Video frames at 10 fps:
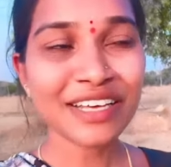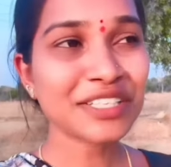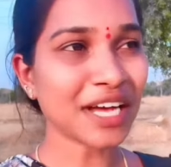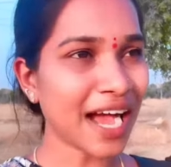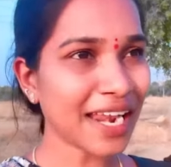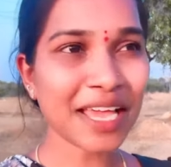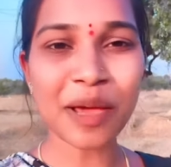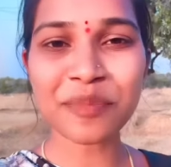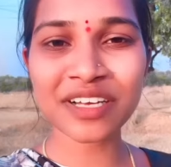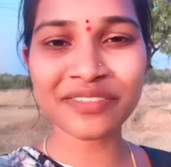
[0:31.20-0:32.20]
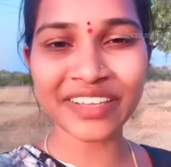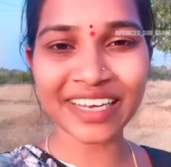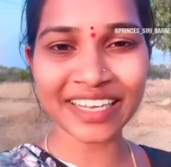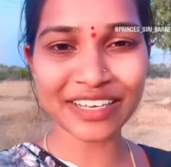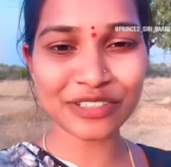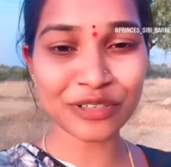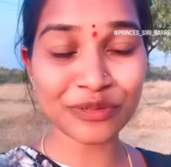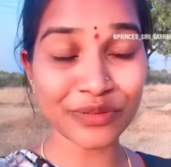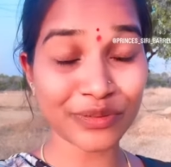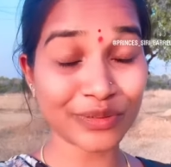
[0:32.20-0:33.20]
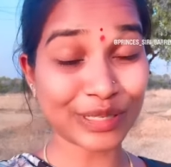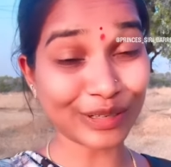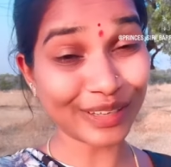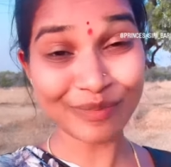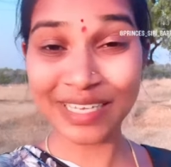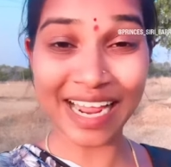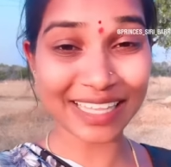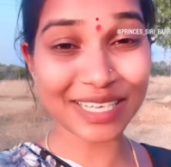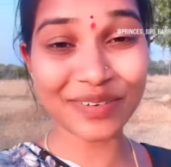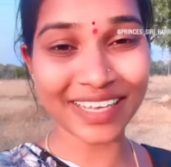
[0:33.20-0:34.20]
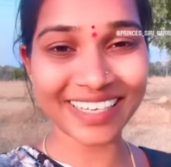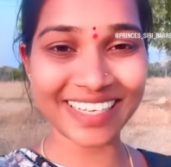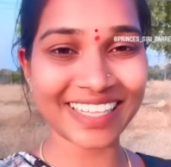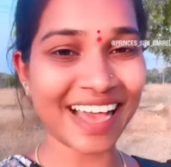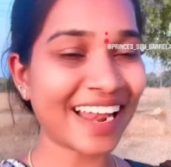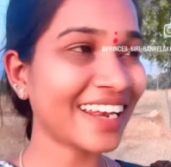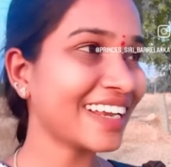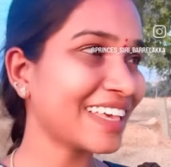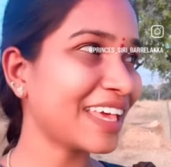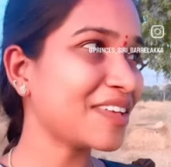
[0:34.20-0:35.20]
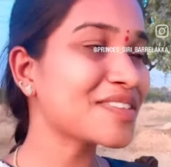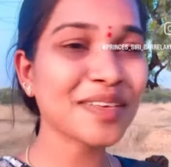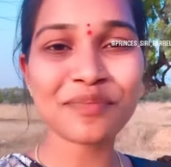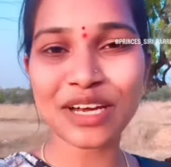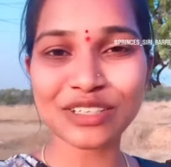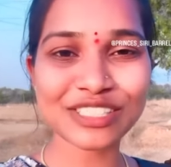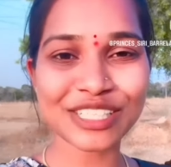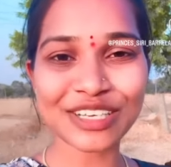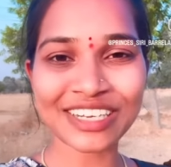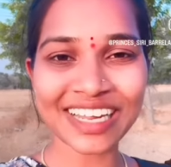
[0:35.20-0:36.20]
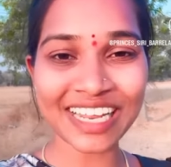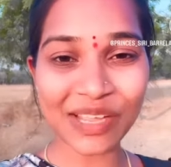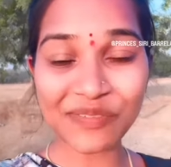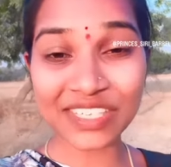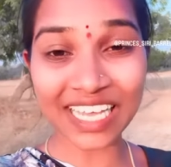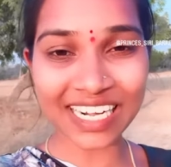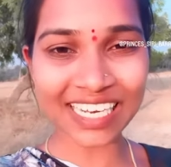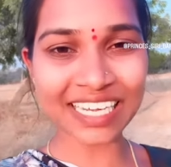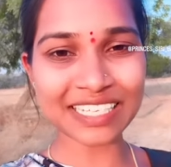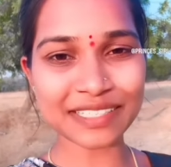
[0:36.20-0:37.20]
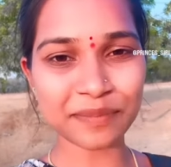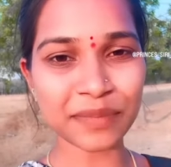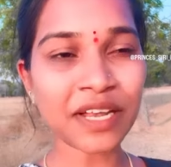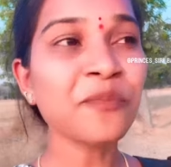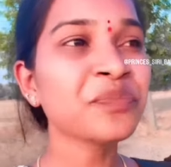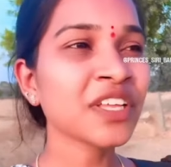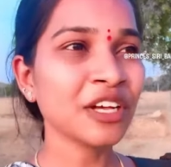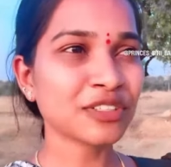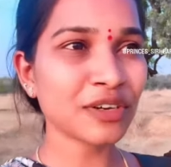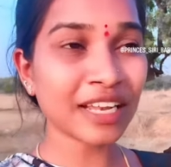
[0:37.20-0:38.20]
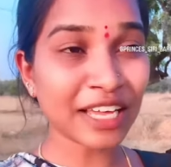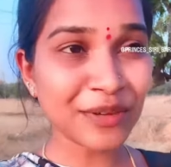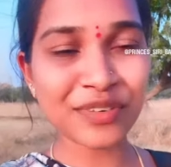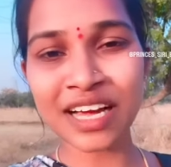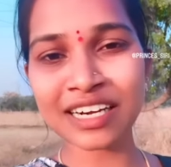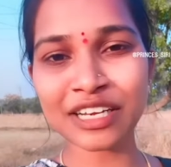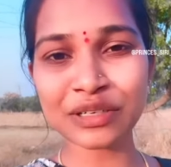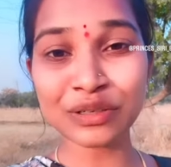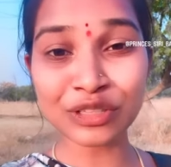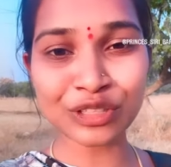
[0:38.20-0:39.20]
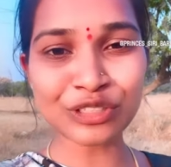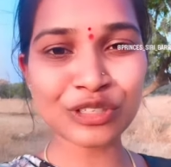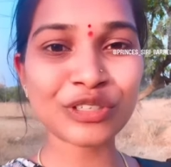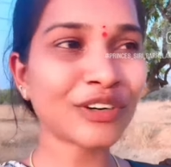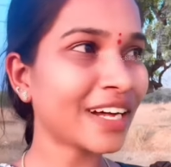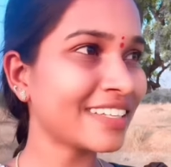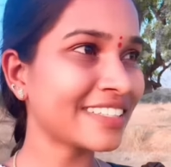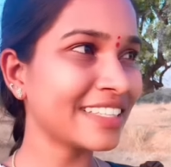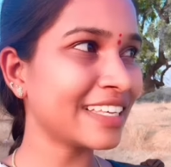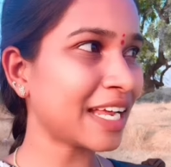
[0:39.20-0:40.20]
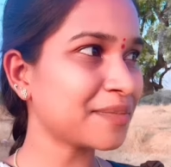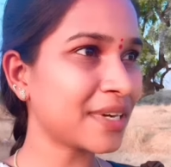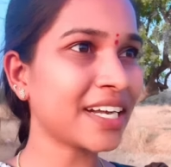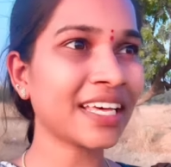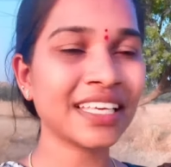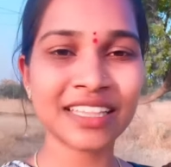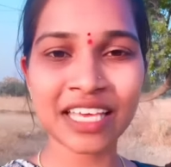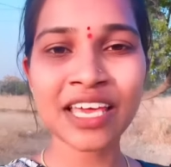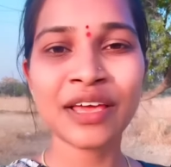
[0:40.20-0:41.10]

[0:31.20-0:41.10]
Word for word: చాలా హ్యాపీగా ఫీల్ అయినా సో మీకు అర్థం అయింటుంది ఆల్రెడీ ఏం సింబల్ వచ్చిందో నా లైఫ్ టర్న్ అయిన సింబల్ సో లైఫ్ లాంగ్ నేను గుర్తుంచుకోవాల్సింది అనమాట ఇది